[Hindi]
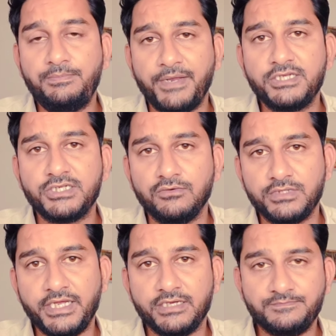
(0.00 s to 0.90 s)
परीक्षा
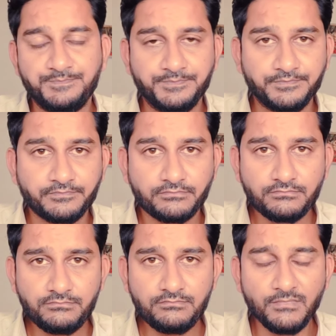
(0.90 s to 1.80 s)
होती है
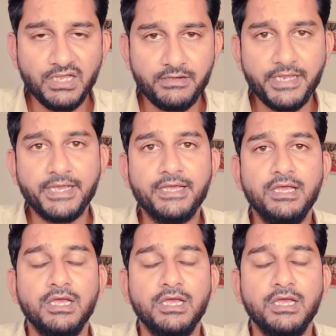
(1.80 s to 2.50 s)
ठीक है